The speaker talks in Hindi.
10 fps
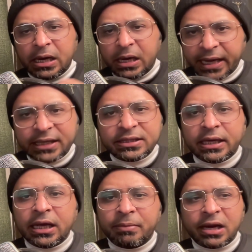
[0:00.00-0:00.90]
लिंक्स
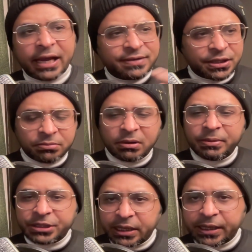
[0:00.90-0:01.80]
हैं हमने लाइव सेशन में भी शेयर